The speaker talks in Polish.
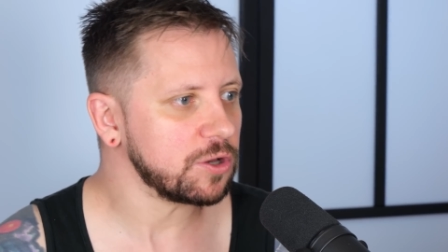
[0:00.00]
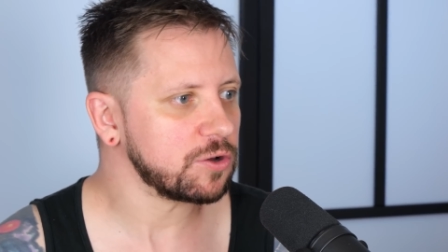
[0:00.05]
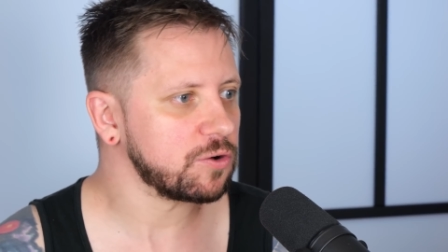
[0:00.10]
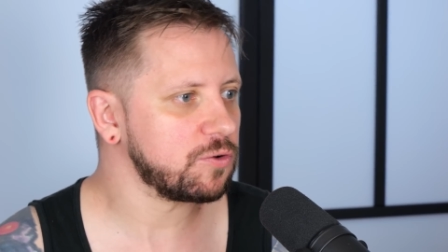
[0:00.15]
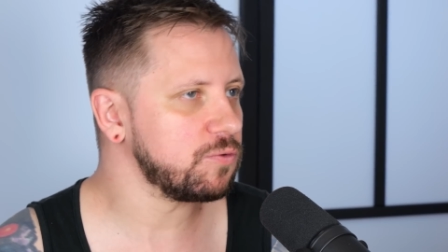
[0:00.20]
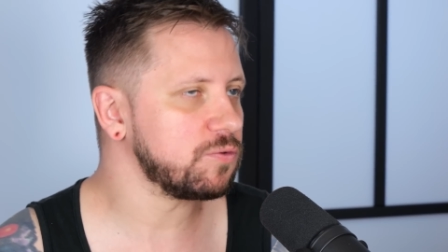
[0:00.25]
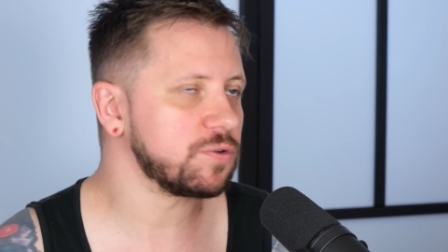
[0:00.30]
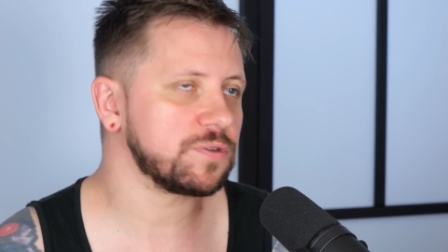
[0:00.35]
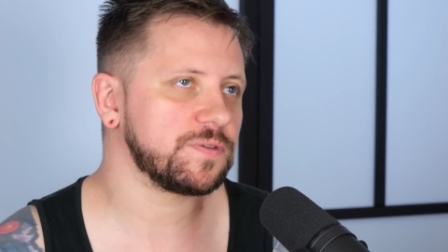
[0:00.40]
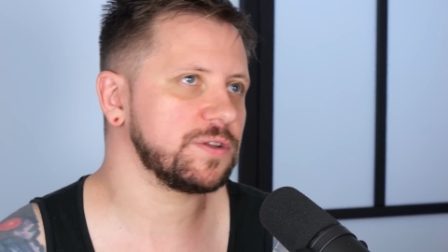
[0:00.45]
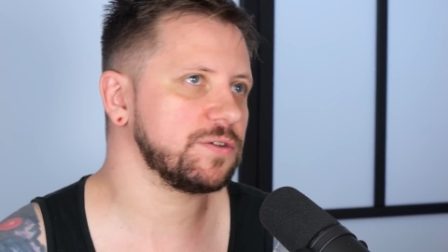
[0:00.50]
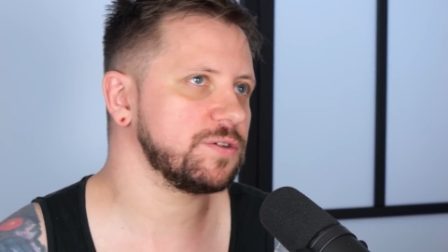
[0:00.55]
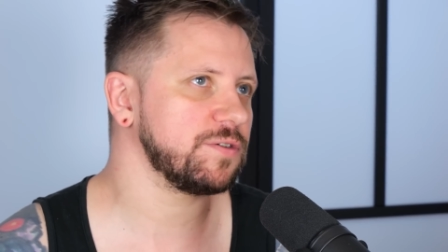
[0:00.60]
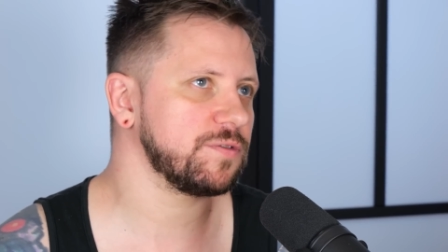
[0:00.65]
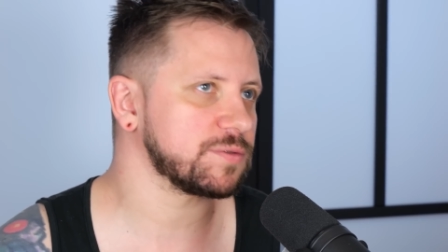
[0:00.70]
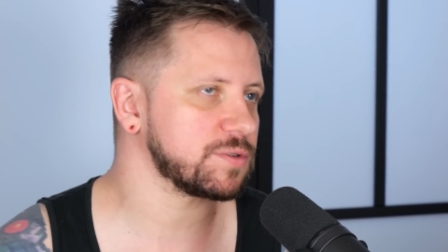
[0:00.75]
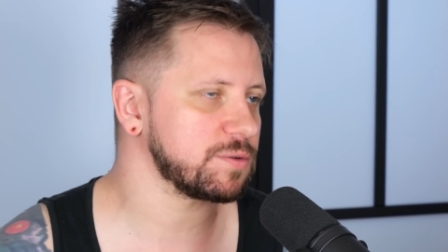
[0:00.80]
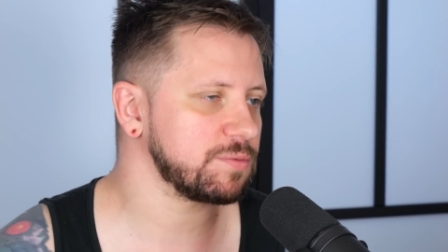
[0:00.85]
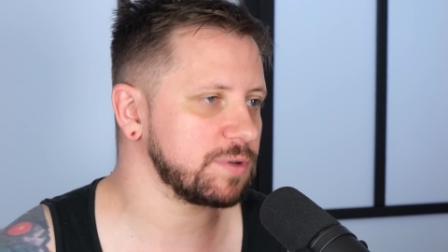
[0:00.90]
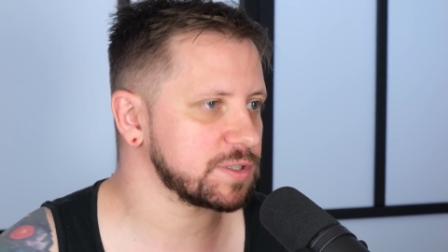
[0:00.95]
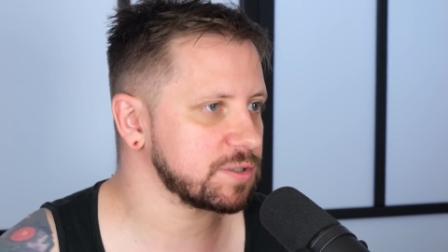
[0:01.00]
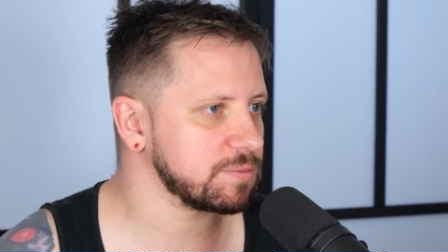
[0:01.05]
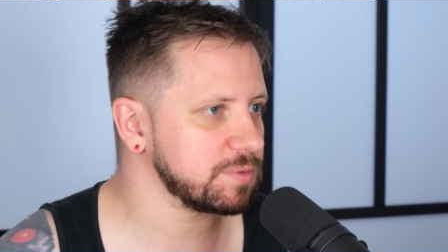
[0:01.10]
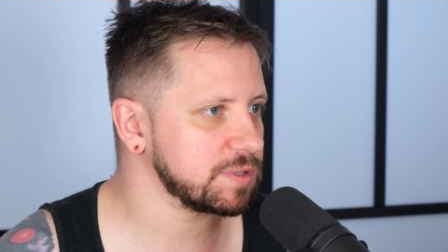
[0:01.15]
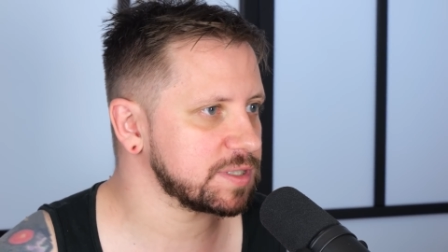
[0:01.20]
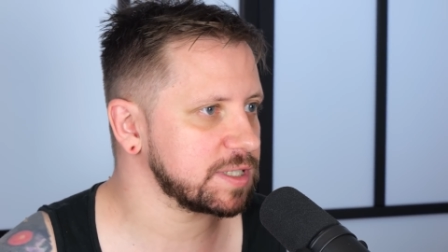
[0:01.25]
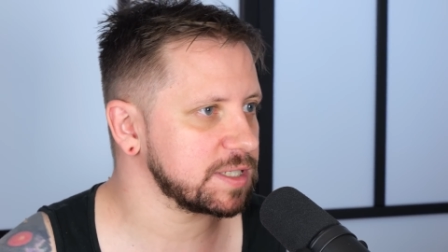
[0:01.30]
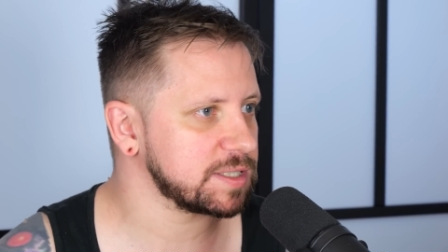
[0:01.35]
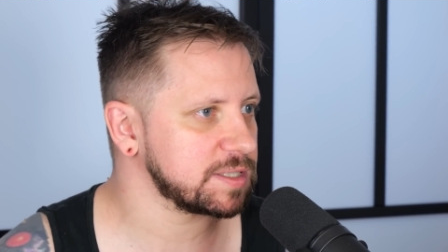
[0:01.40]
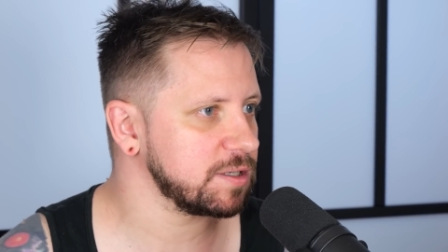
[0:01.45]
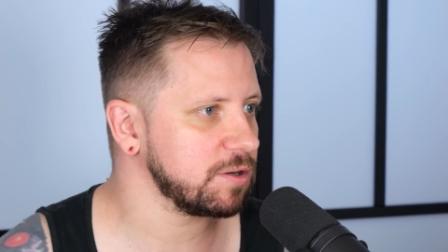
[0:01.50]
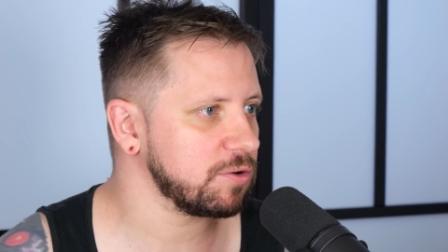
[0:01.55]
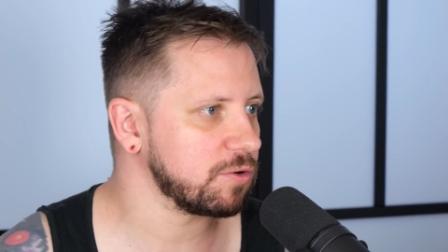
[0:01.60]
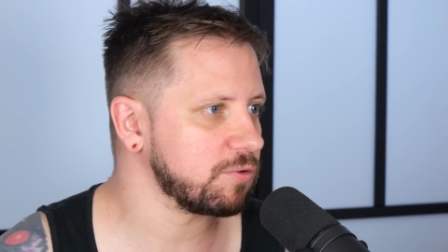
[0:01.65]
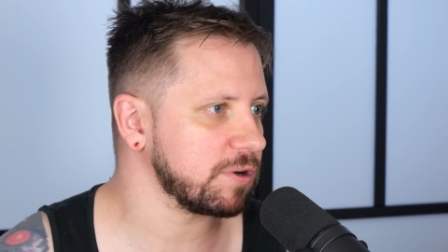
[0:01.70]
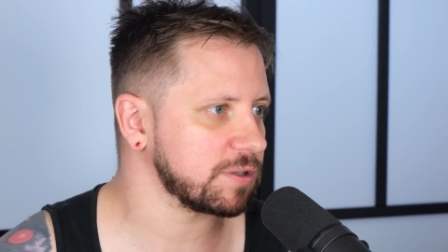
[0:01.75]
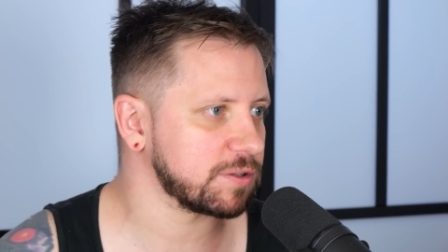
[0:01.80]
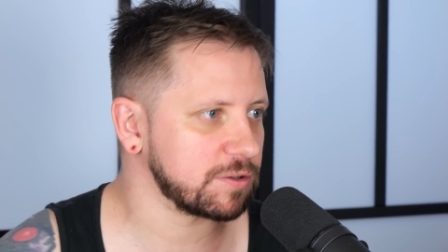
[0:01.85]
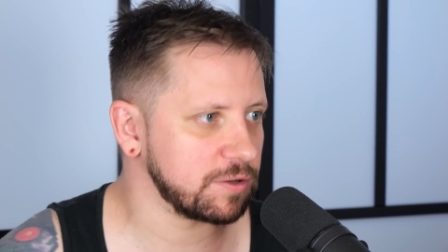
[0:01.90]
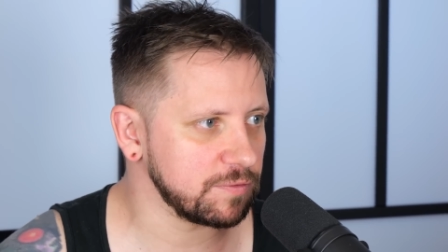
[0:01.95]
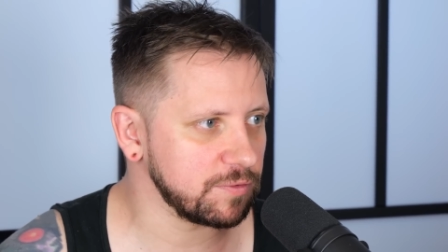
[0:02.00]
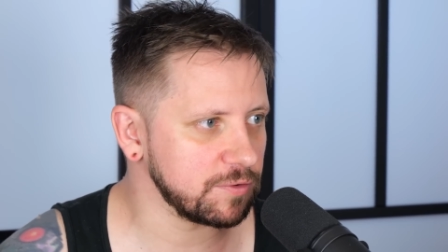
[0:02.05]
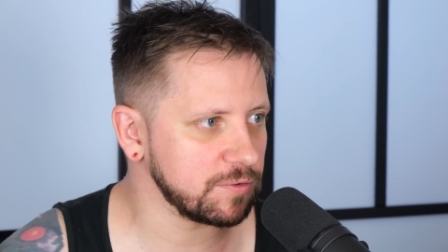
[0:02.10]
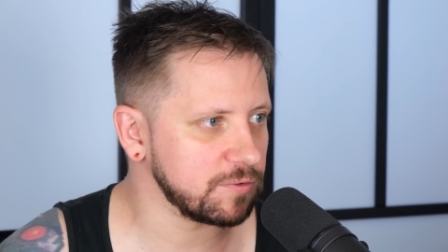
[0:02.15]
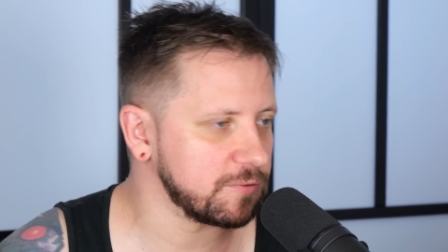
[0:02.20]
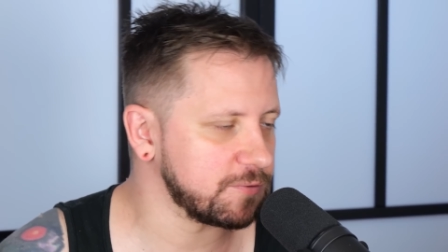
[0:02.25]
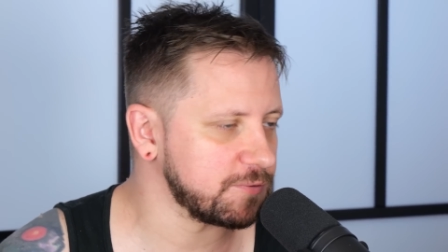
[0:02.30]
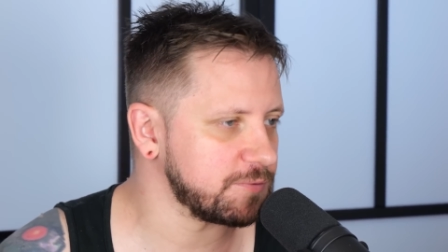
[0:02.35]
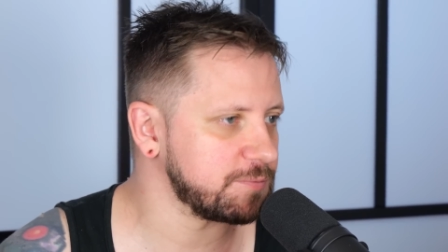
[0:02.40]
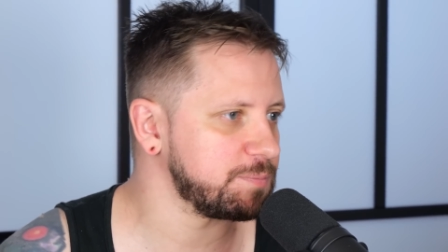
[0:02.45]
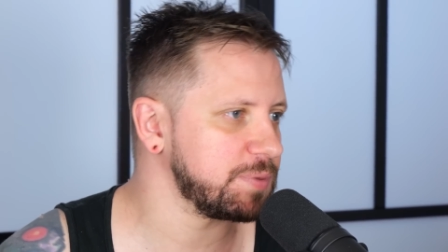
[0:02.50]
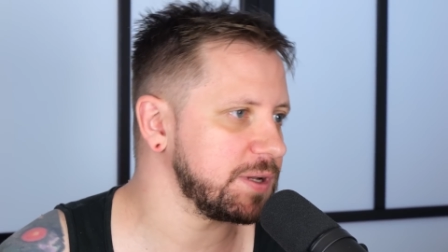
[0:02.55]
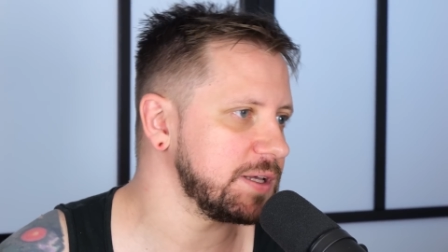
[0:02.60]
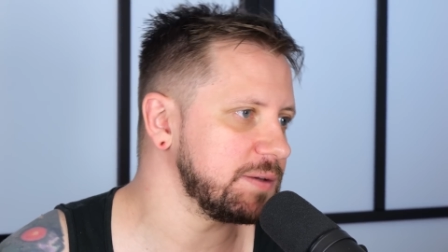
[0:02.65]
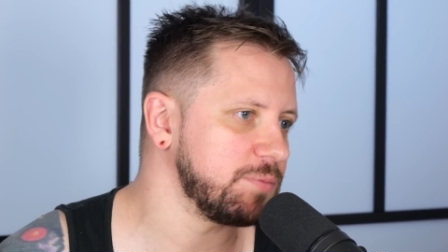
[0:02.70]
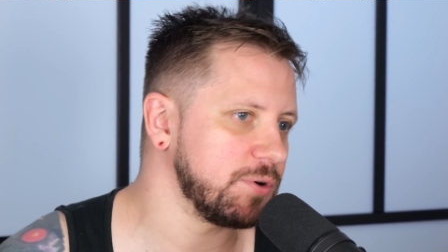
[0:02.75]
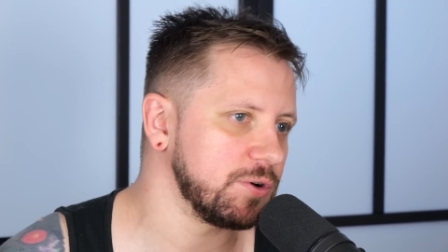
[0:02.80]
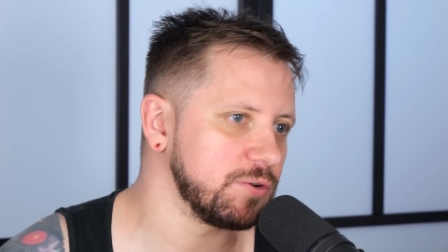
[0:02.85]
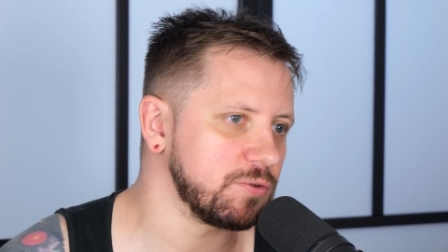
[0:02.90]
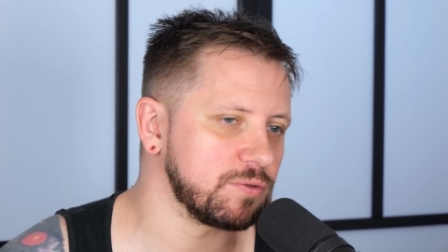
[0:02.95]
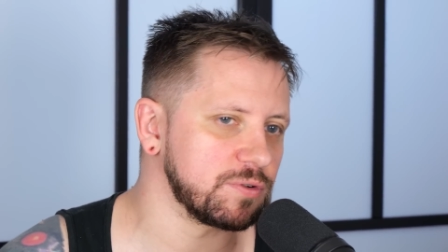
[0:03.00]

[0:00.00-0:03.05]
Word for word: kurwa, no nie wiem, zrobiła sobie sesję okładkową w Playboyu,